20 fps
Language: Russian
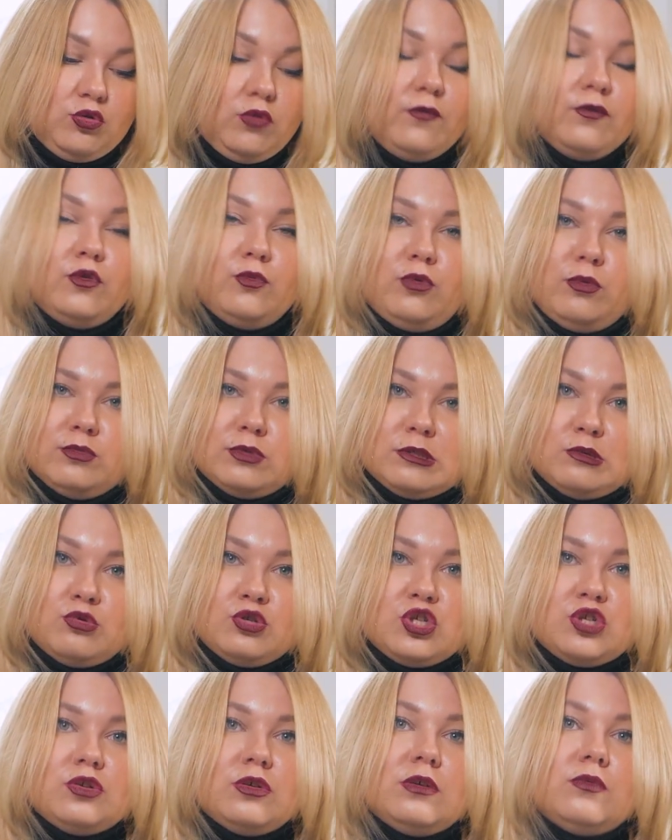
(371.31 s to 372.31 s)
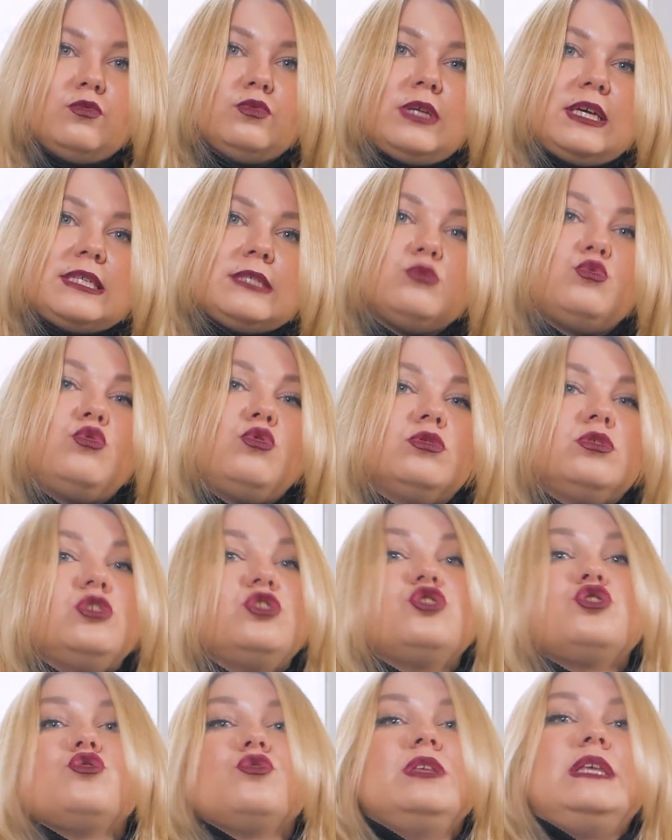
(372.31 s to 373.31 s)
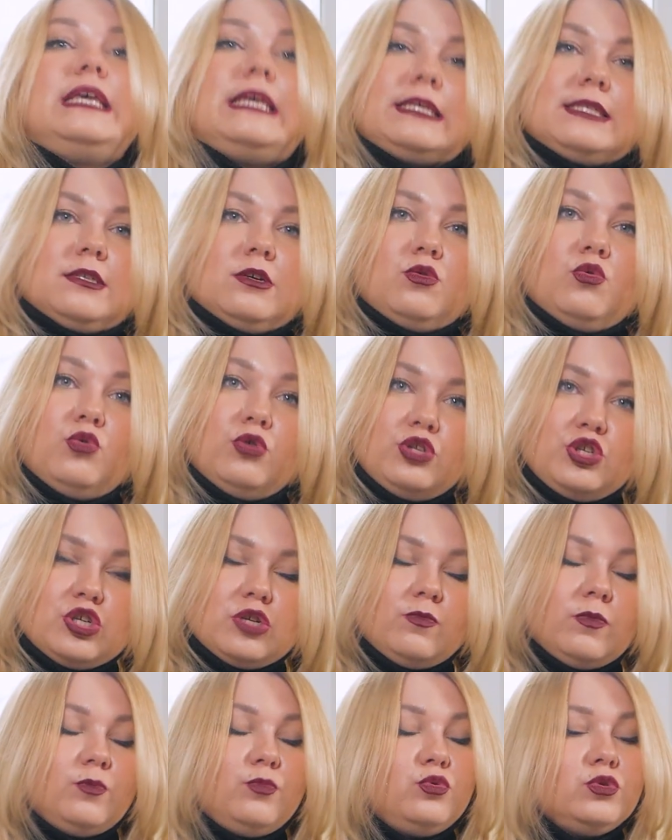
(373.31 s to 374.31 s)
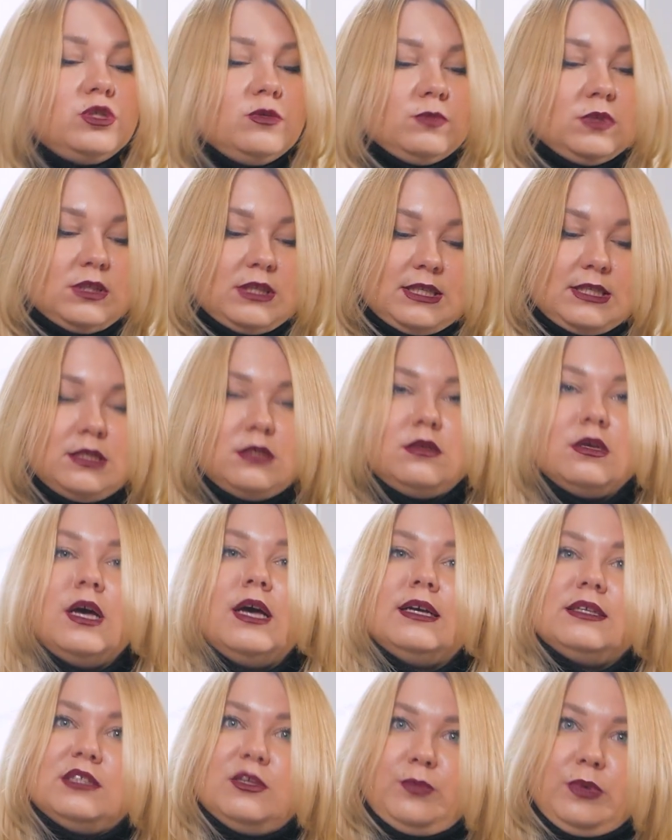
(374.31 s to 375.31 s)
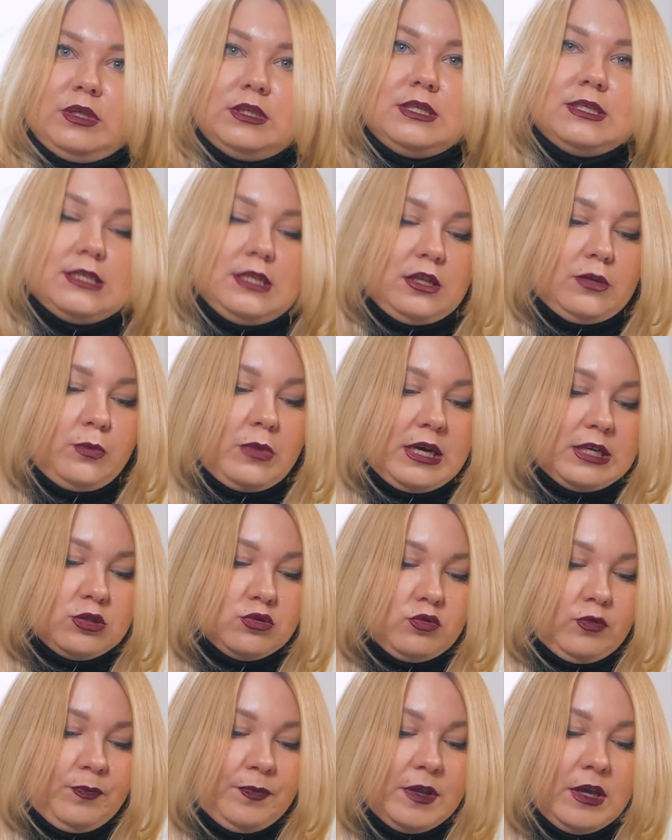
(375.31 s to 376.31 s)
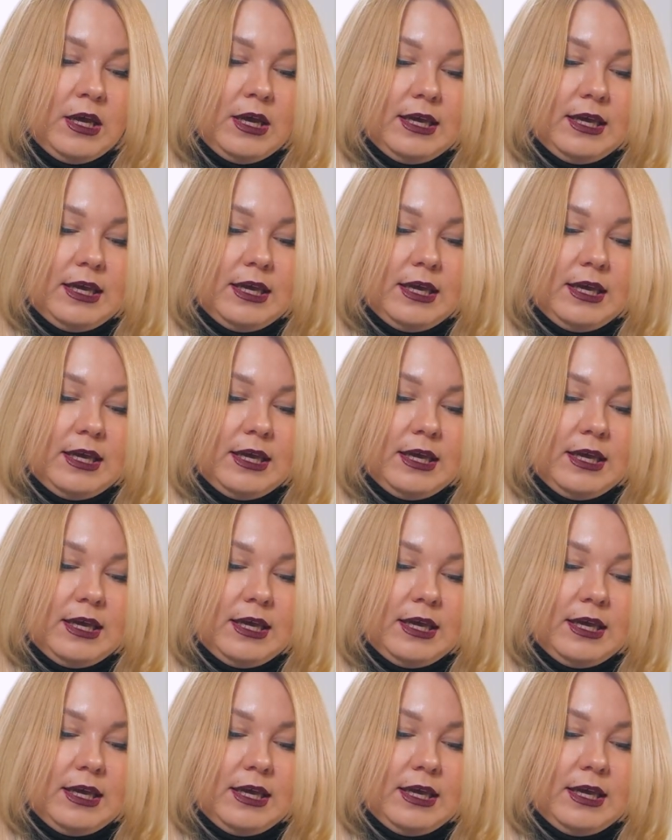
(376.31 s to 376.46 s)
Но в любом случае у нас уход еще не закончен, мы будем наносить дополнительно маску.